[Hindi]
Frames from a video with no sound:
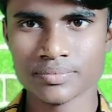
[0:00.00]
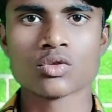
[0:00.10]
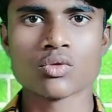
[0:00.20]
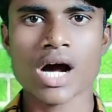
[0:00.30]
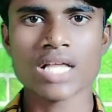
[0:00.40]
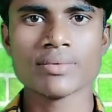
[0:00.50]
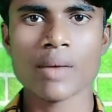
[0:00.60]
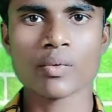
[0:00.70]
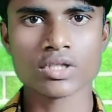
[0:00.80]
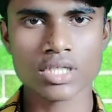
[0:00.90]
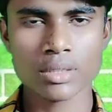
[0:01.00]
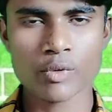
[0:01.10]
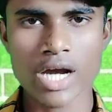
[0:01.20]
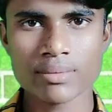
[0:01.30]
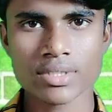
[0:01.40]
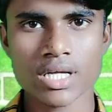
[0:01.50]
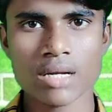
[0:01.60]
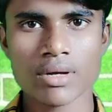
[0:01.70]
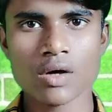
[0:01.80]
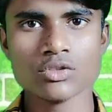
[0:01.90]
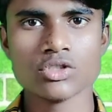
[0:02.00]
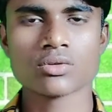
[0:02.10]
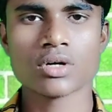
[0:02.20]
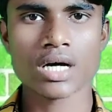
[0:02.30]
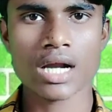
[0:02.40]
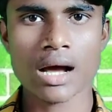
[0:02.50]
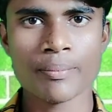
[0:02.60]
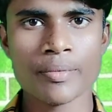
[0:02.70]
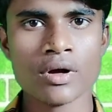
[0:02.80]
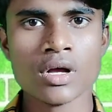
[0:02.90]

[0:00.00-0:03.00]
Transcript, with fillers: तो आज मैं आपको तीन पॉइंट बताने वाला हूँ जिसको अगर आप